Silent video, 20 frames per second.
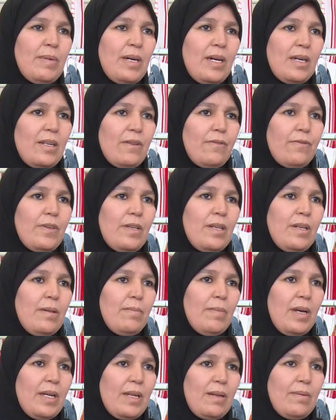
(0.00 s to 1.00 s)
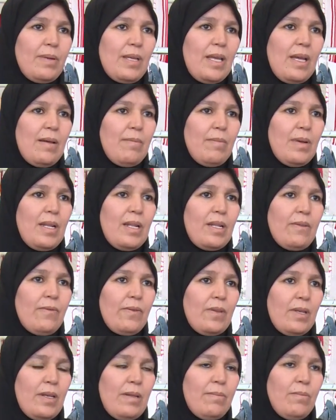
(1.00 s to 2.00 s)
معارض في المغرب كامل
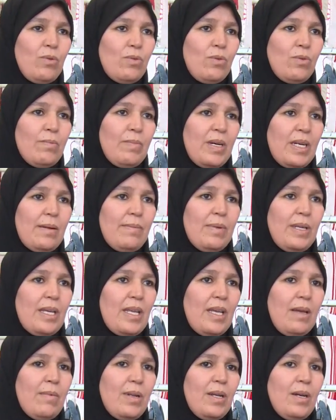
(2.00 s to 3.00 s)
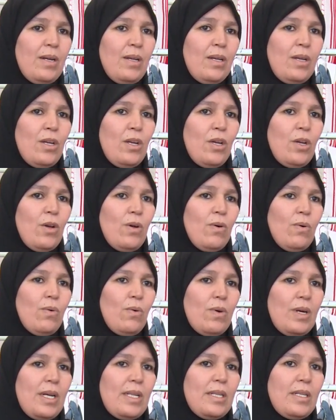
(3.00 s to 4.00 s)
في المدن المغربيه كامله
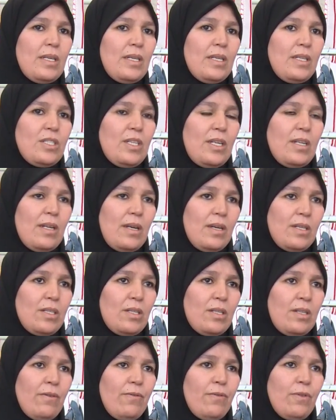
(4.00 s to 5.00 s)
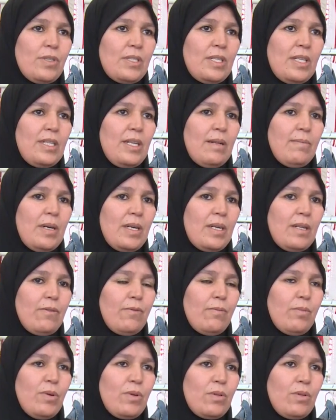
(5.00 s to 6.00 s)
وكان جانا جاتنا فرصه ديال معرض
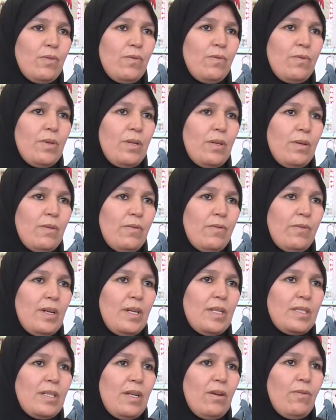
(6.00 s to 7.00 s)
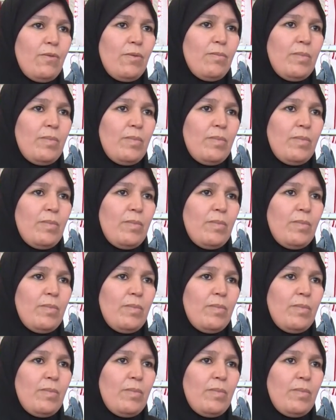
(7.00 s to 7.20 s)
في بوردو في فرنسا وفي